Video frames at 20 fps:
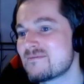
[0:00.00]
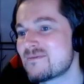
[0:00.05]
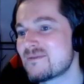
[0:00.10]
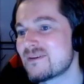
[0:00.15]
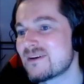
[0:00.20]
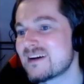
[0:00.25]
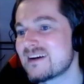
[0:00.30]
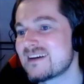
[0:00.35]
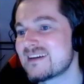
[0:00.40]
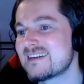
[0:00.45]
si
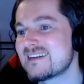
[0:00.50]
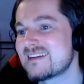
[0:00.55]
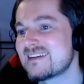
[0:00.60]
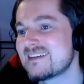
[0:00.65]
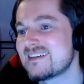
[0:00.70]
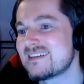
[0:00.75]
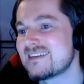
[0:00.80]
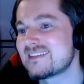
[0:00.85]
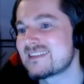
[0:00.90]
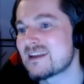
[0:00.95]
je reçois des
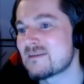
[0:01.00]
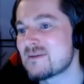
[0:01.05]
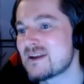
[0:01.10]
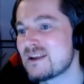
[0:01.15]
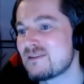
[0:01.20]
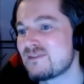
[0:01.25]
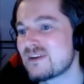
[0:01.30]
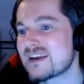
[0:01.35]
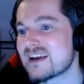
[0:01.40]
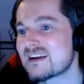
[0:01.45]
Lego, je ferai
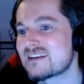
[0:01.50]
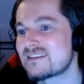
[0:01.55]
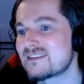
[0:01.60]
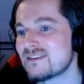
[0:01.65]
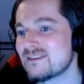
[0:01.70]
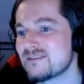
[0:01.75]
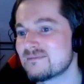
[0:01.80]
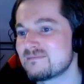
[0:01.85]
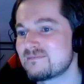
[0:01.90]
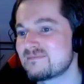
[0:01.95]
des lives
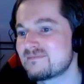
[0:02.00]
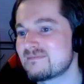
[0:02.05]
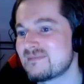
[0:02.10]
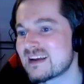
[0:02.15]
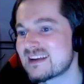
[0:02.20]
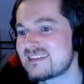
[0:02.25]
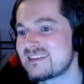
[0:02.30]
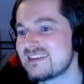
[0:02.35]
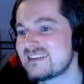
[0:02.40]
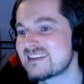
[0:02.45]
Lego.
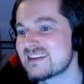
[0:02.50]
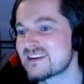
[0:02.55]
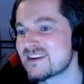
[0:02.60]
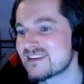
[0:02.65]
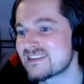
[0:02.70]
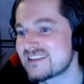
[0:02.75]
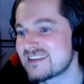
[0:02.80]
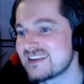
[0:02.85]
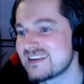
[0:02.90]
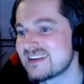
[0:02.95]
Ça vous va
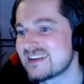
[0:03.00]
